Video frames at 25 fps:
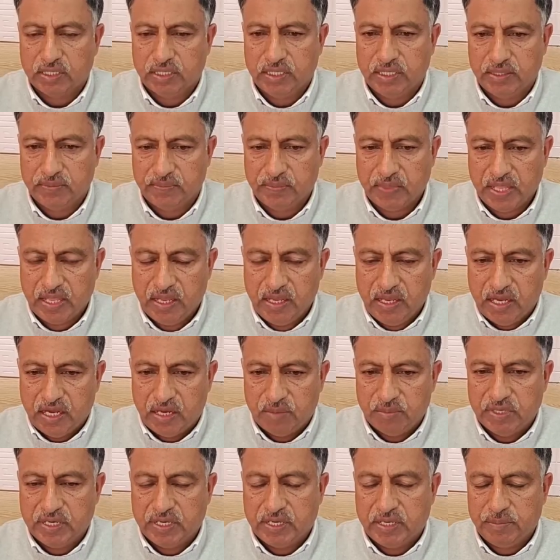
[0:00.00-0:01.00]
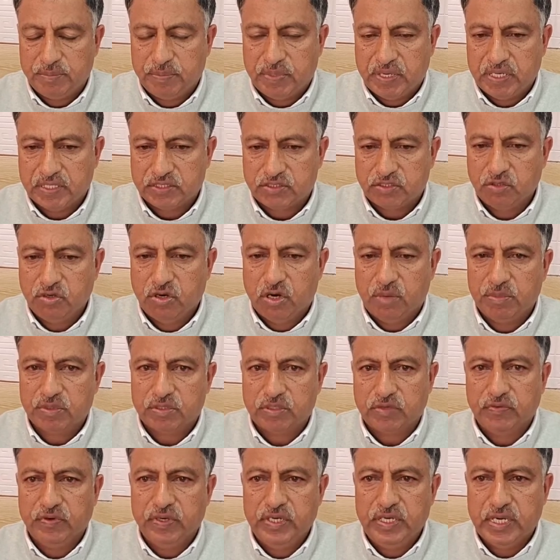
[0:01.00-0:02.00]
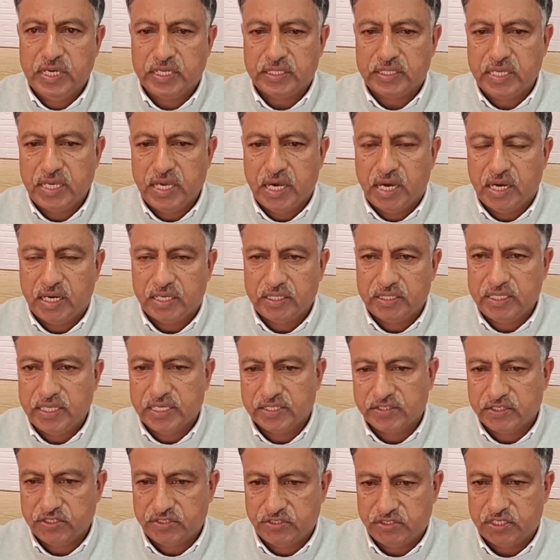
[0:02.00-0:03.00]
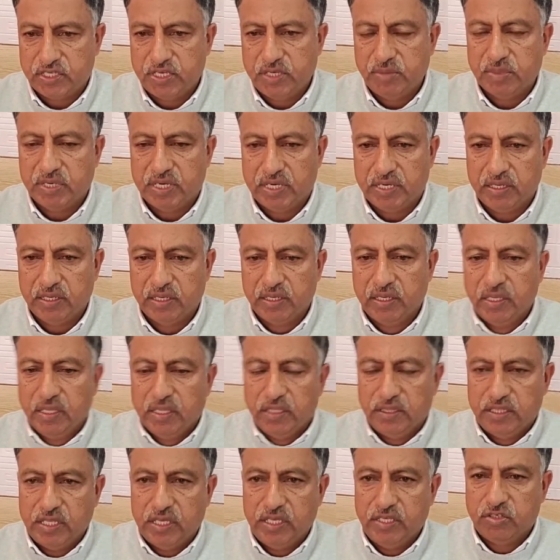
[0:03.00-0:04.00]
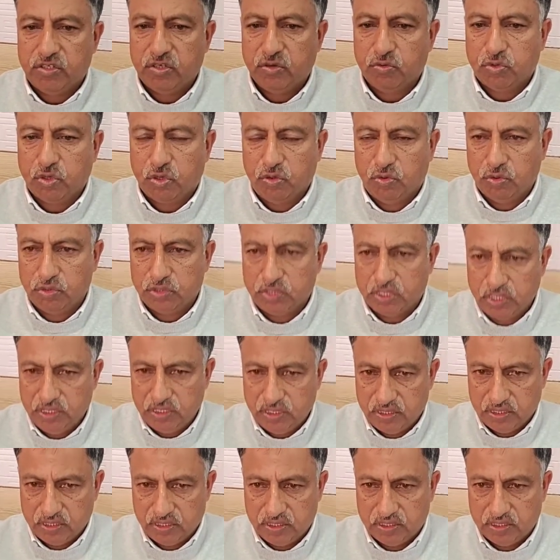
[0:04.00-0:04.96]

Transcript: अगले हमारे पास गवर्नमेंट ऑफ इंडिया की आर डी एस एस स्कीम है तेईस सौ करोड़ की